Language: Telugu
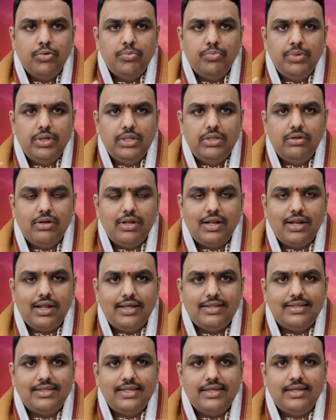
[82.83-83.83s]
మిథున
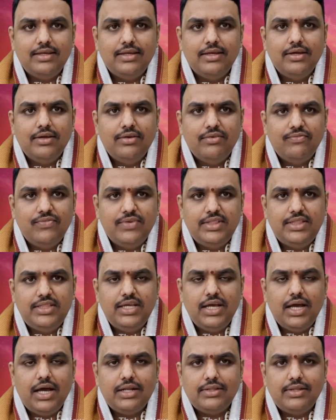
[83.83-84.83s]
రాశి
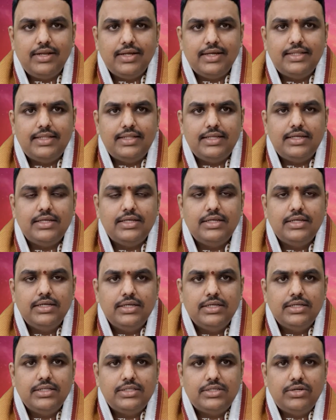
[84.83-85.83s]
విద్యార్థులకు ఇది
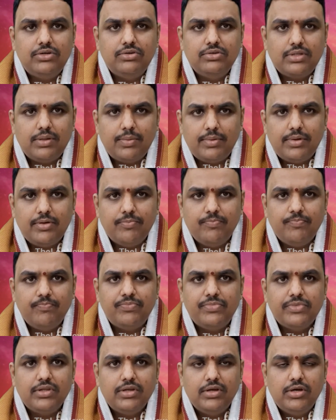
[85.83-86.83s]
చెడు సమయం
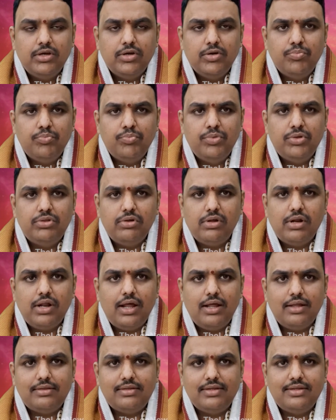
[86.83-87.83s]

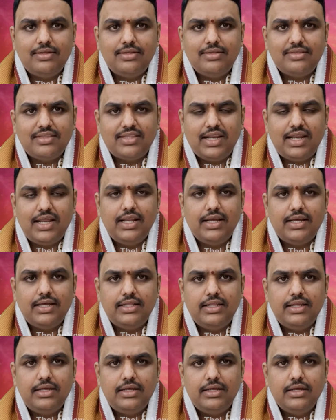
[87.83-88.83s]
మిథురాశి స్త్రీలకు
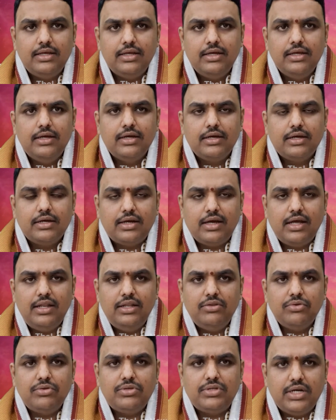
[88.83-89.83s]
ఇది
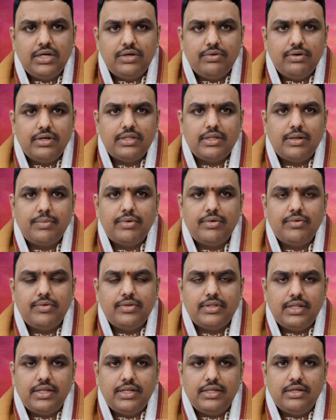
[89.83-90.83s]
కలిసి వచ్చేటువంటి సమయం
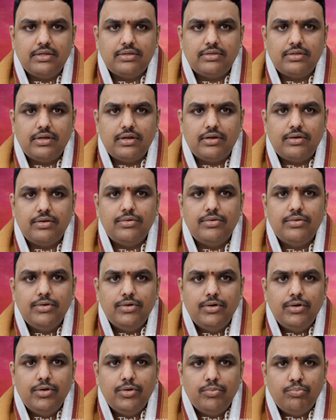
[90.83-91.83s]
అని తెలియజేస్తున్నాను
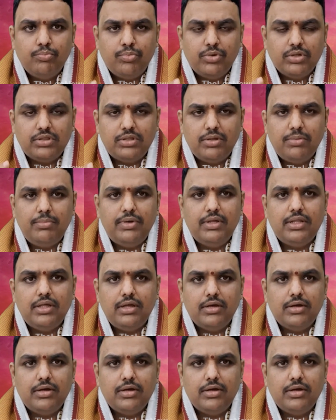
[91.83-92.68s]
మొత్తం మీద